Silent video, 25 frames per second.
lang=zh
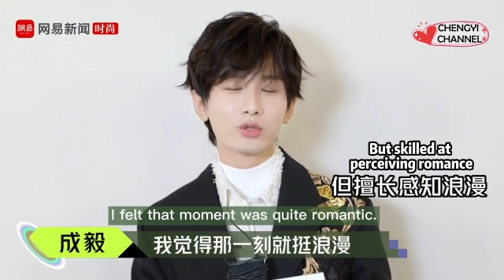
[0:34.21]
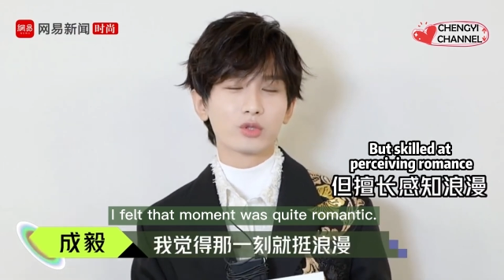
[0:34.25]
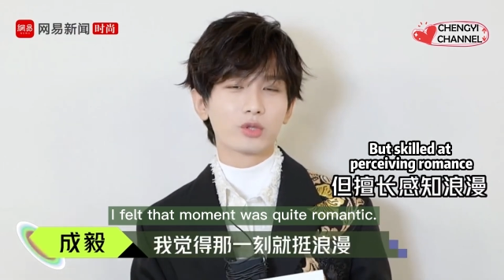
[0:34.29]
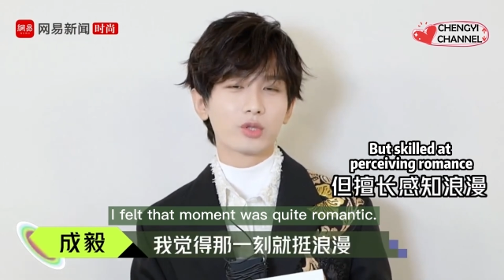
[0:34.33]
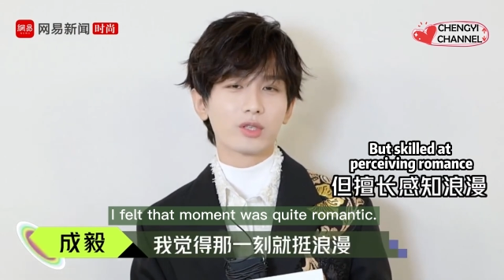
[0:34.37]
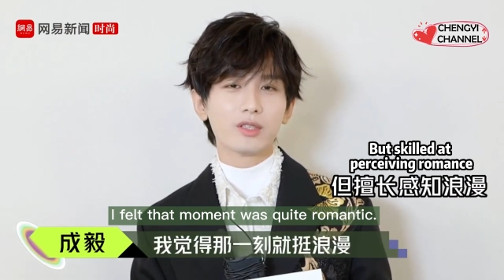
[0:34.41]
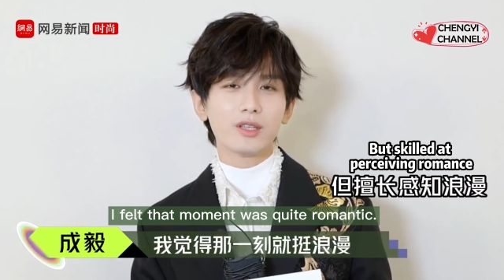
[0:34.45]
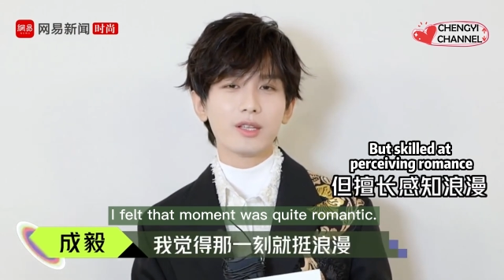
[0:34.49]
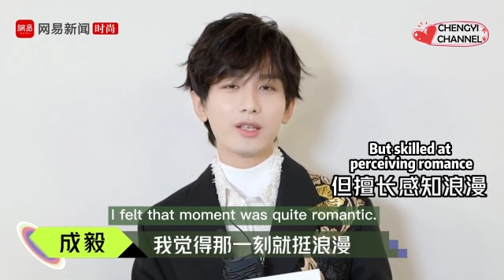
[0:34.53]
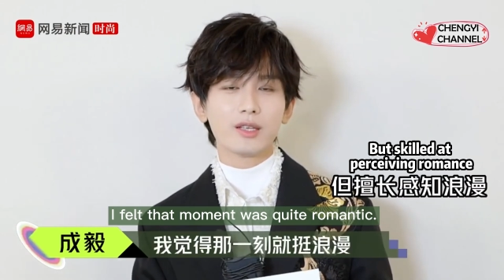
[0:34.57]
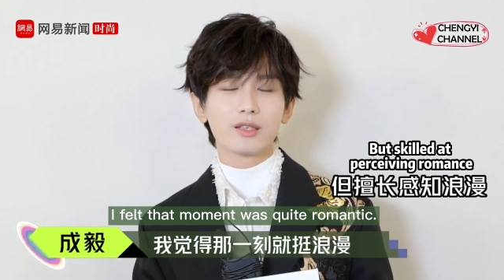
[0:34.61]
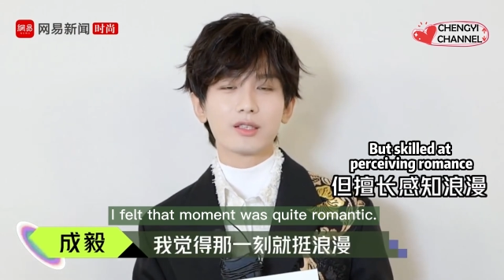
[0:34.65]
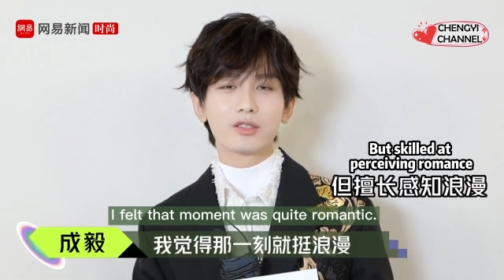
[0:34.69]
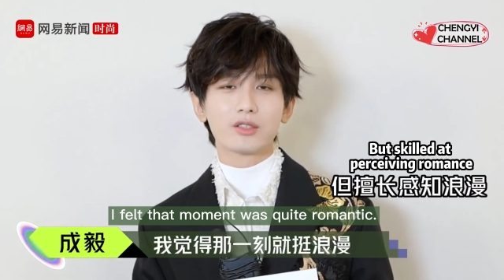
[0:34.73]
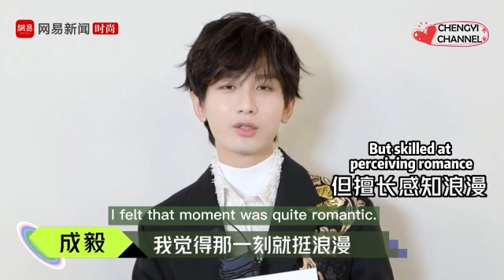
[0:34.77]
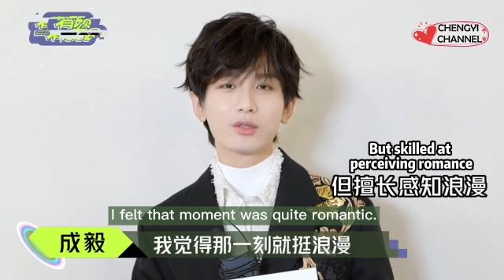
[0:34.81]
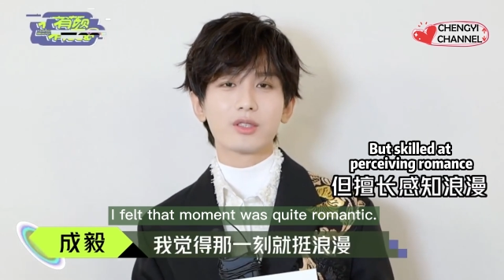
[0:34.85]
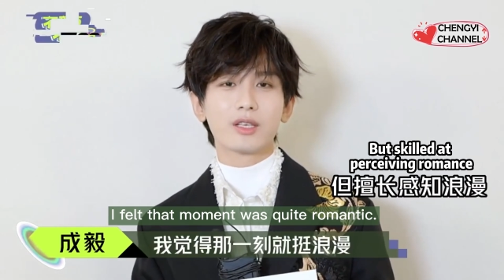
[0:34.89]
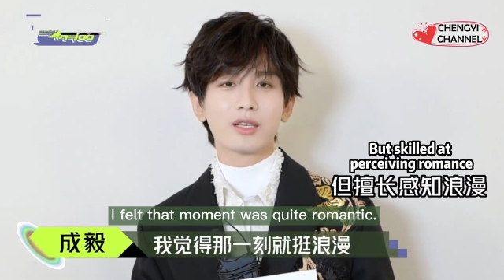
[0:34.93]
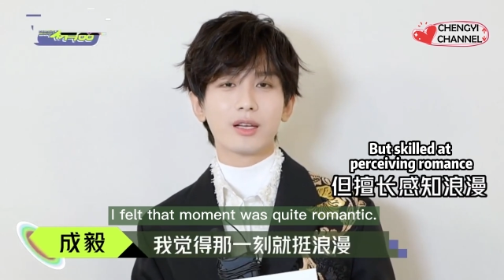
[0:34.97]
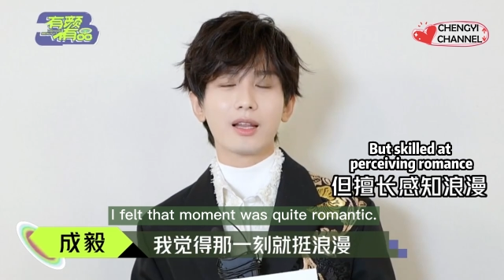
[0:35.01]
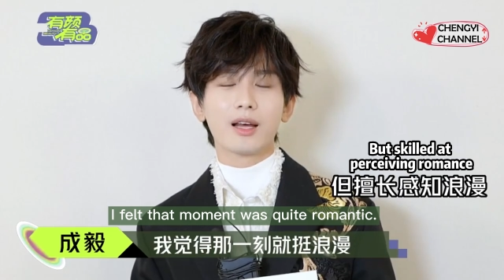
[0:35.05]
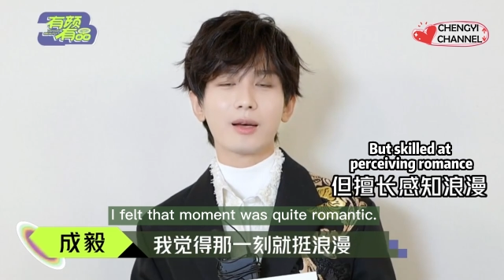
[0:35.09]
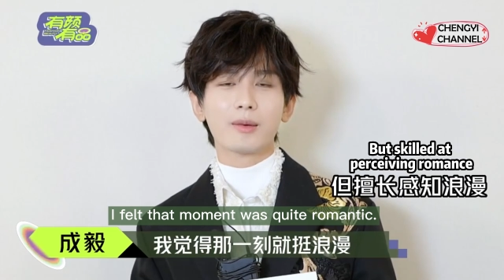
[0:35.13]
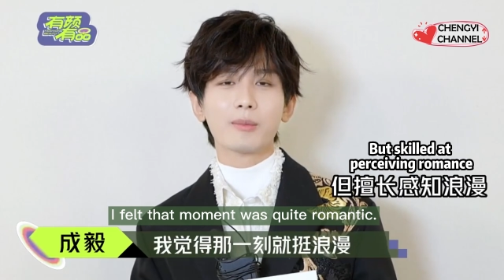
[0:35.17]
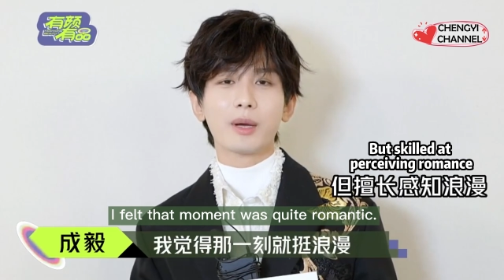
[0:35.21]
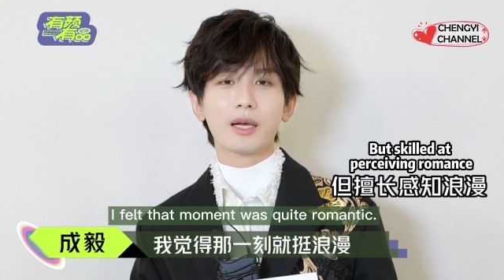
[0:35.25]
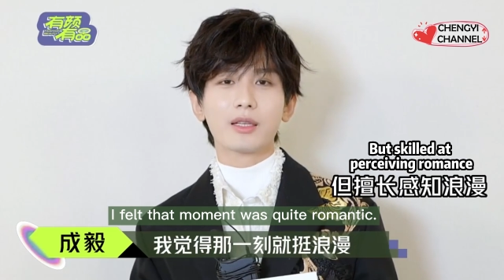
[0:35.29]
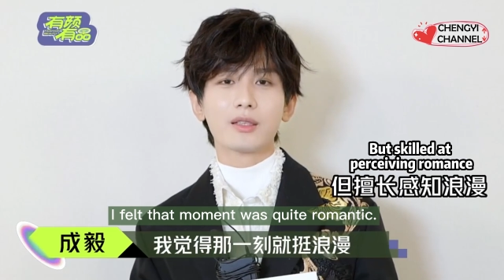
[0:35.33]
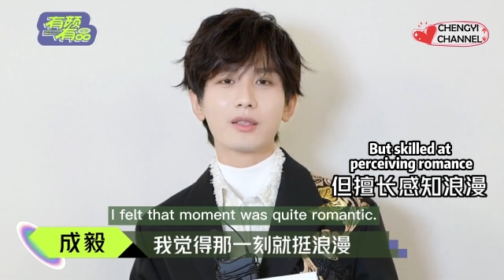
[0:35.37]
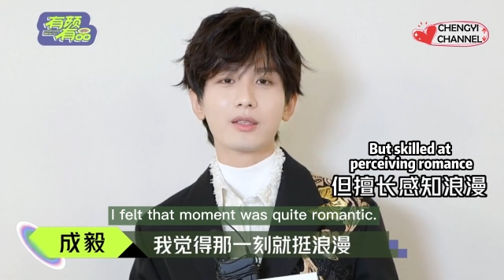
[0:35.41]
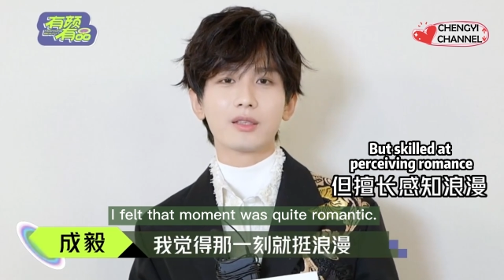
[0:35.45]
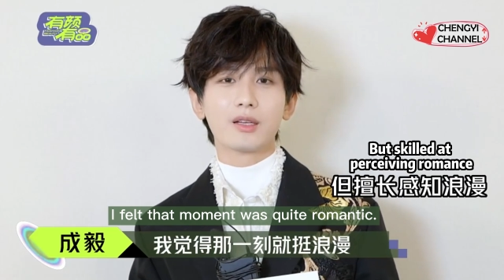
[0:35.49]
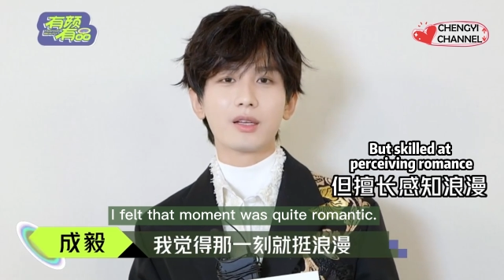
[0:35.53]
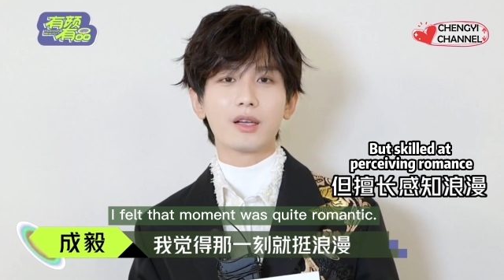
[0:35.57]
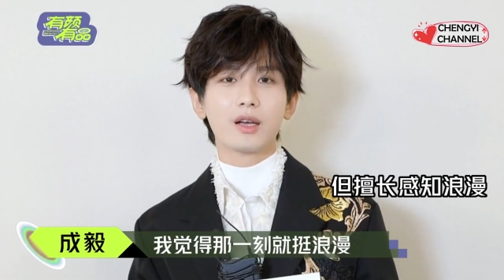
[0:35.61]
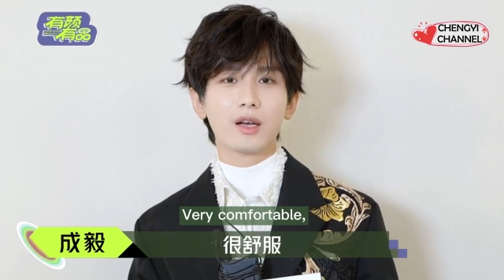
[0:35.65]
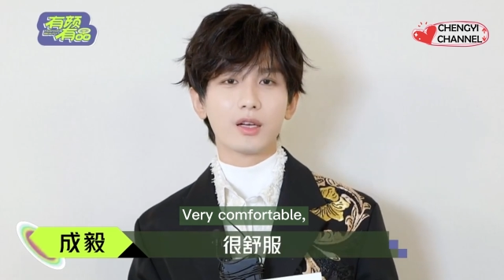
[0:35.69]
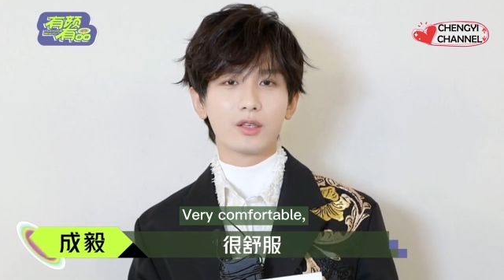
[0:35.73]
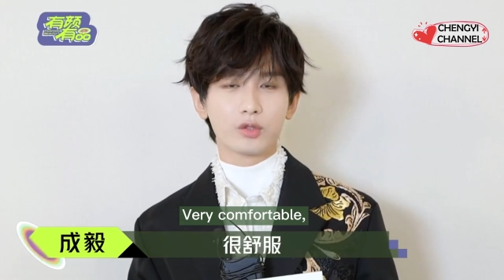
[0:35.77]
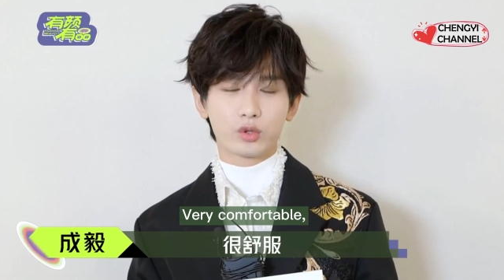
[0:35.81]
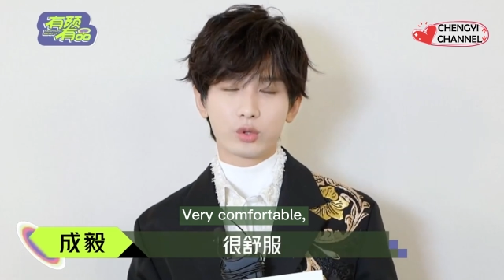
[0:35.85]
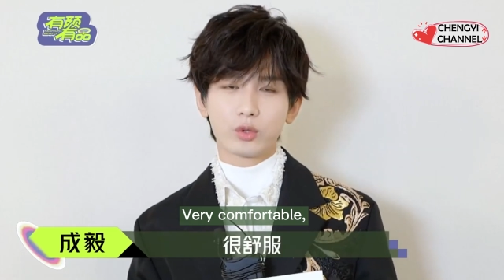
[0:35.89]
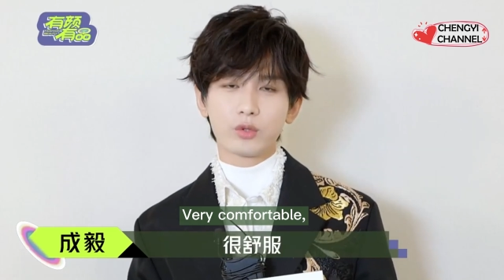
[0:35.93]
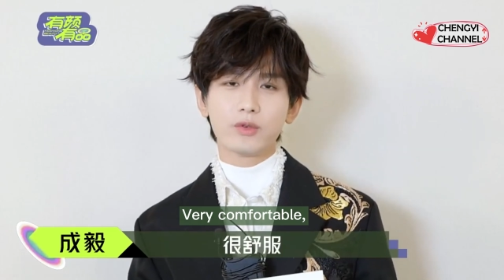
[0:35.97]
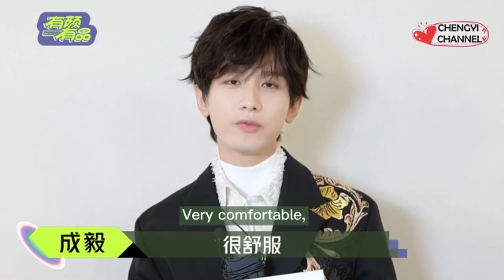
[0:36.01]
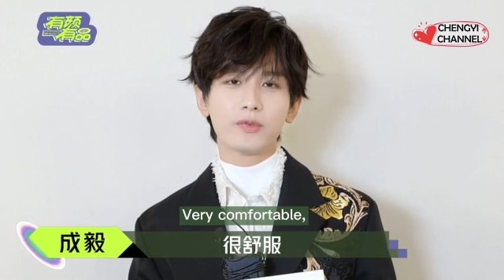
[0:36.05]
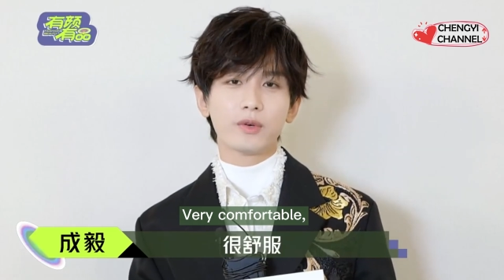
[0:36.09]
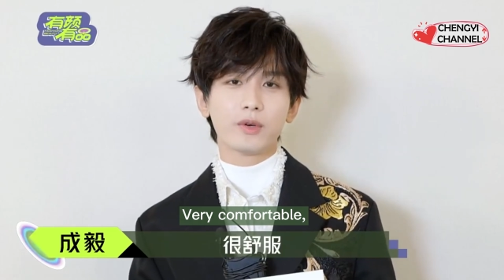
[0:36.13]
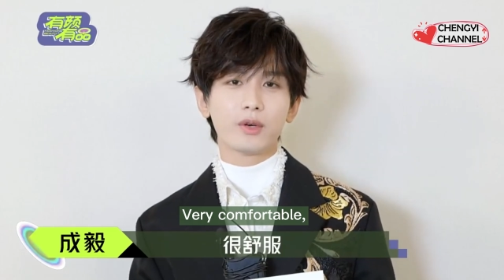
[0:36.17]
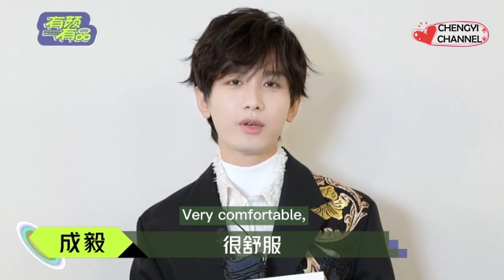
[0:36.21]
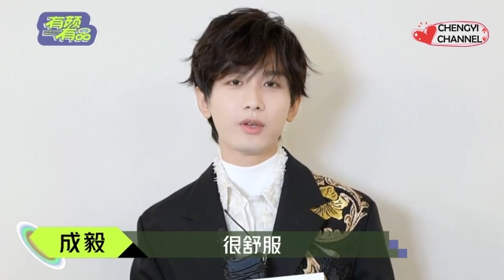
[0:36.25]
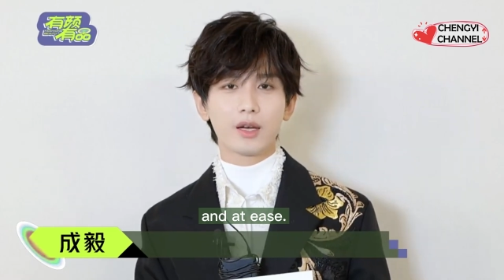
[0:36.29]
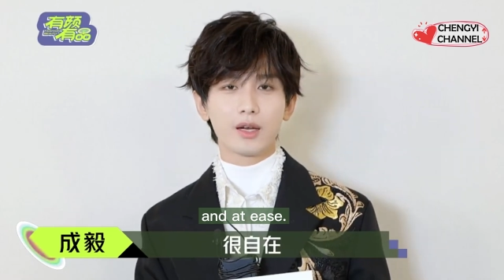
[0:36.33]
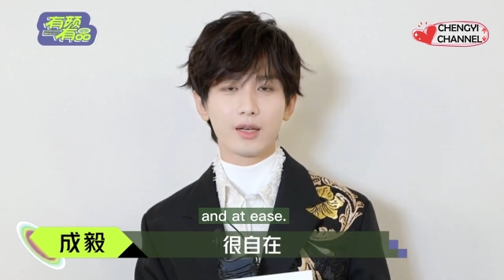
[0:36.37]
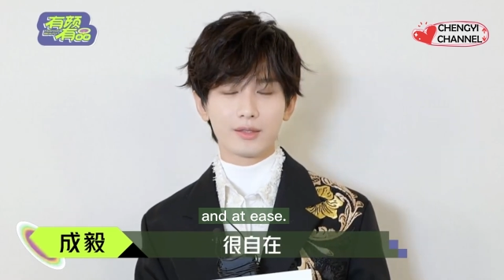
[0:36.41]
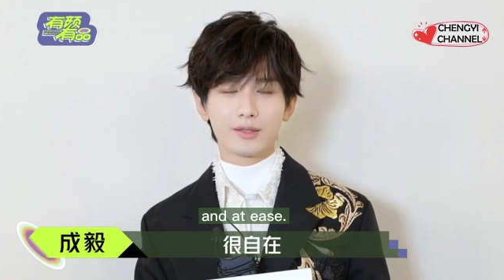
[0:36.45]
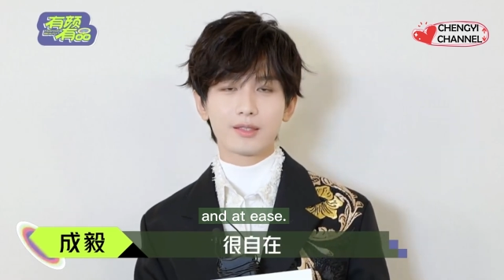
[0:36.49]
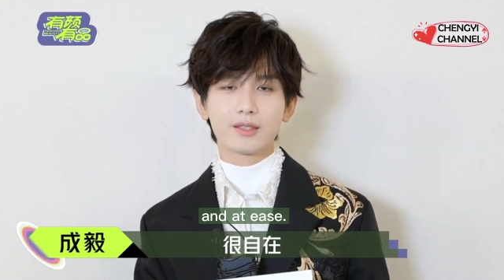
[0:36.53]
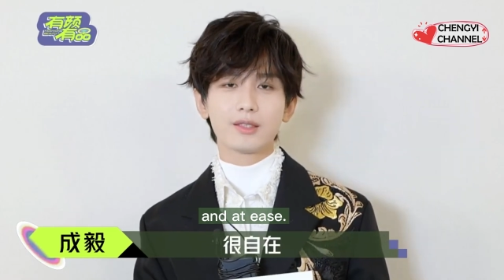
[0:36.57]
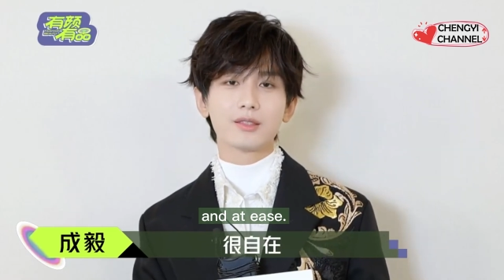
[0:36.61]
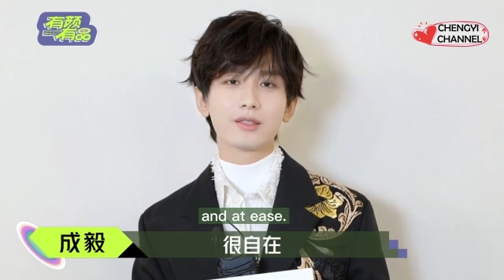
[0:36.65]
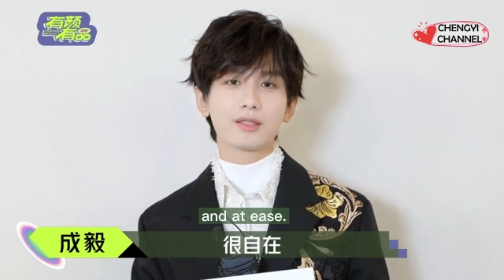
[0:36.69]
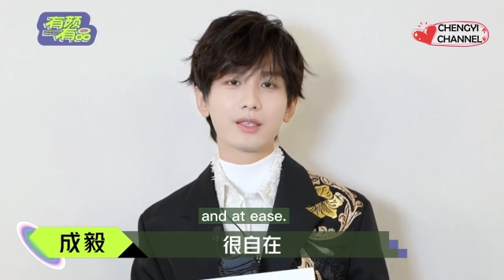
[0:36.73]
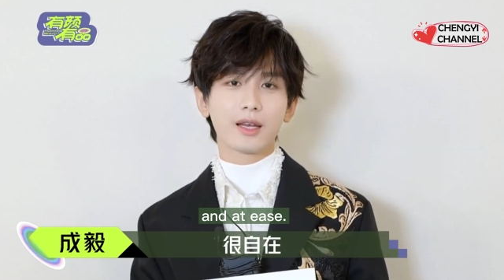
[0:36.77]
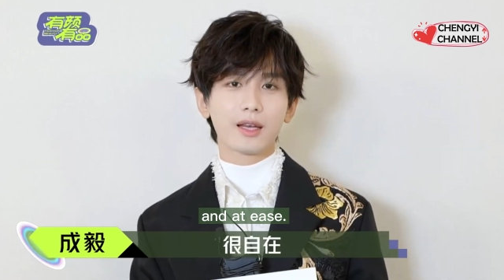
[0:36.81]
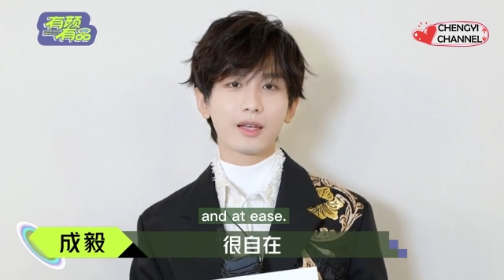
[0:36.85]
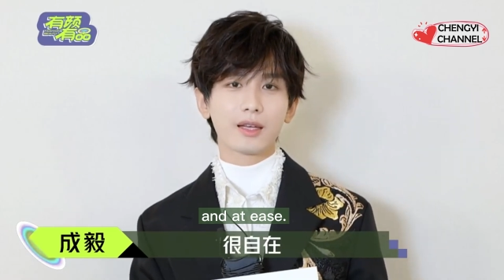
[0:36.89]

我觉得那一刻就挺浪漫的，很舒服，很自